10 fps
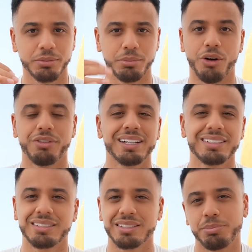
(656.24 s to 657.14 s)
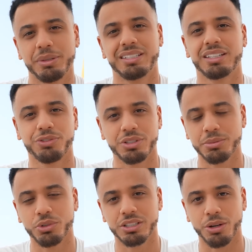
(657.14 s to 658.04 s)
mais en vrai, c'est pas ça qui
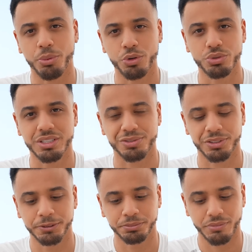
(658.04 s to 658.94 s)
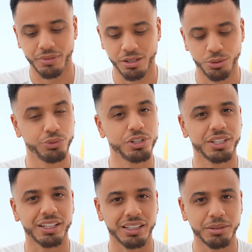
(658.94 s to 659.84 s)
forcément qui te rend productif. Et l'autre fois,
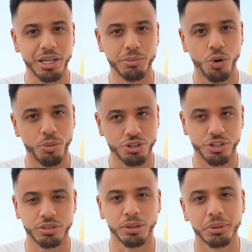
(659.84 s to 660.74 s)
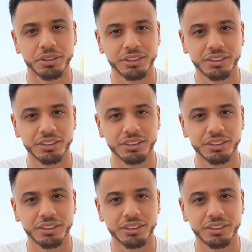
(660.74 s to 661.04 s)
j'étais avec un ami à moi, on mangeait ensemble,